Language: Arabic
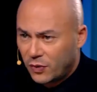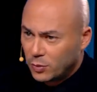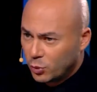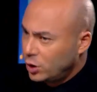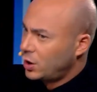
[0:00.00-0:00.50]
في
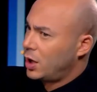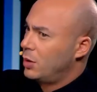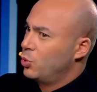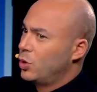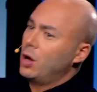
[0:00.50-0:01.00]
فن
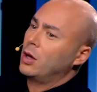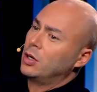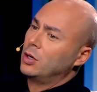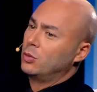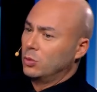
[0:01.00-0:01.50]
محترم
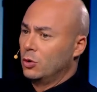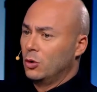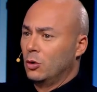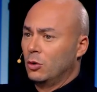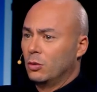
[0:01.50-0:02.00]
وراقي لا بس
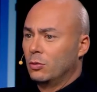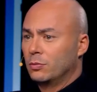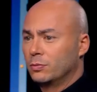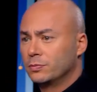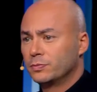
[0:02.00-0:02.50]
طول
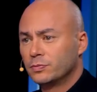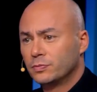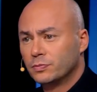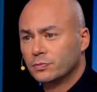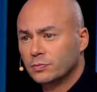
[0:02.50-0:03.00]
كل عمره
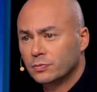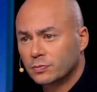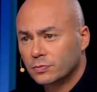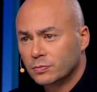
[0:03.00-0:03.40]
بمصر